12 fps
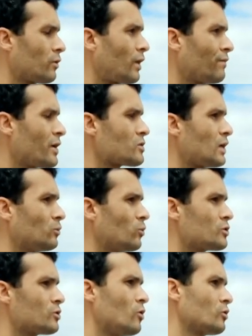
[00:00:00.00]
que tem vários
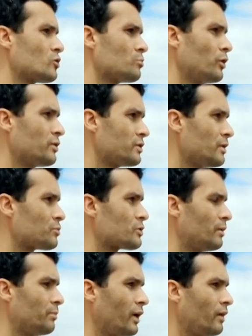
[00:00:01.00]
alunos de outros municípios
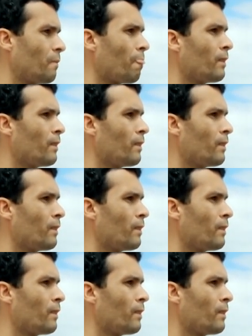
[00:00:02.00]
também.